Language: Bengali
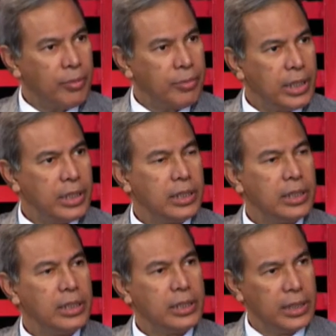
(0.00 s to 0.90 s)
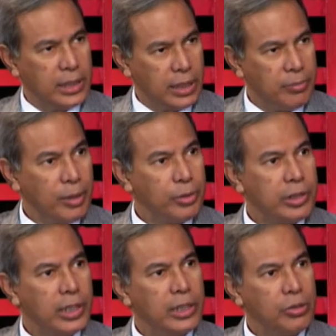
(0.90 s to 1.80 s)
আমাদের দেশে যে চিকিৎসা
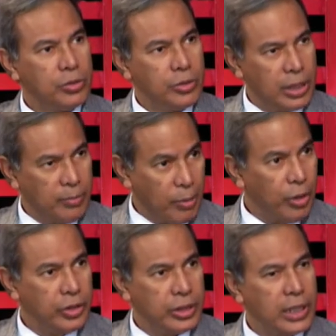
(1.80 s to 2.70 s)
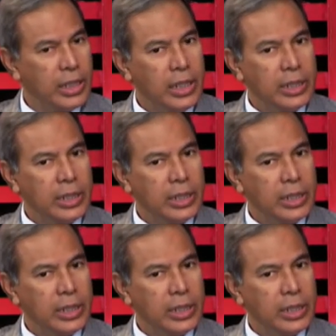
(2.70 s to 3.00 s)
ব্যবস্থায় যে ওষুধের ব্যবহার হচ্ছে